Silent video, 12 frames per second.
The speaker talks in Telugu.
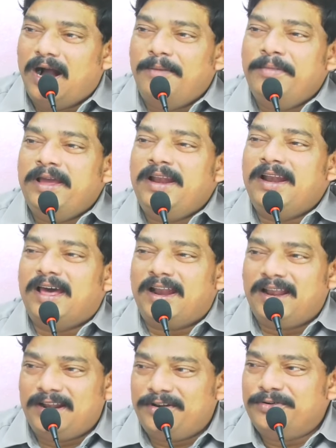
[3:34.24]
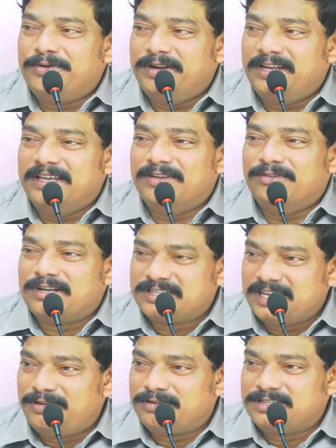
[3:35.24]
ఆమెన్ అన్నాను అనుకోండి
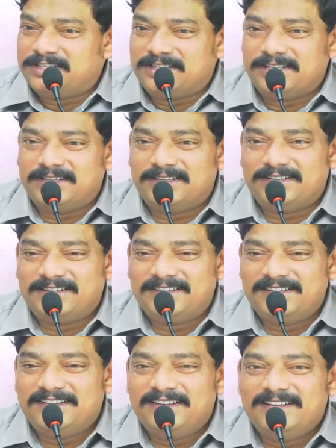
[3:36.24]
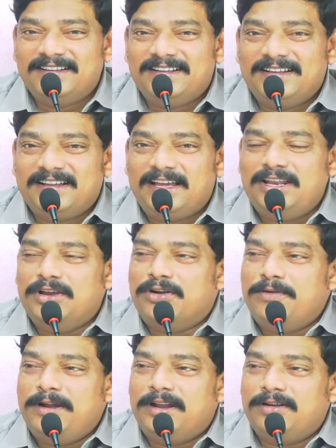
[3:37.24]
ఒకసారి వస్తుంది కానీ
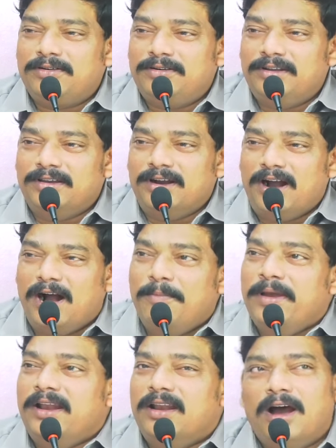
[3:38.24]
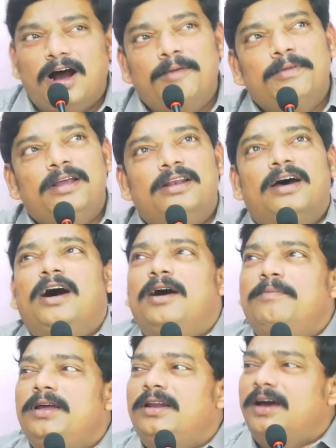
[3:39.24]
ఎక్కువ పెట్టి అనుకోండి ఆమెన్ ఆమెన్
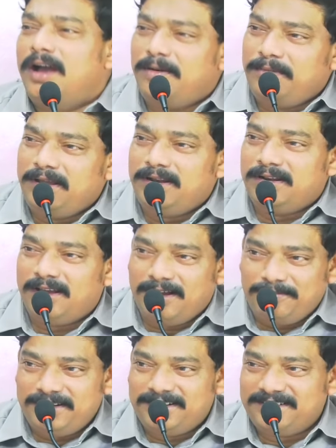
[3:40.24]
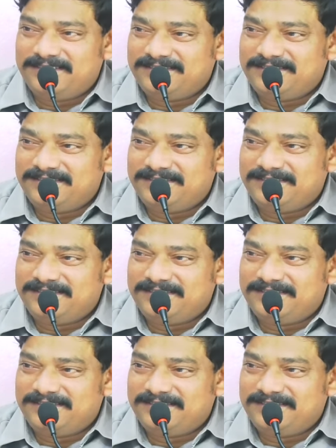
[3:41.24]
ఆమెన్ ఆమెన్ ఆమెన్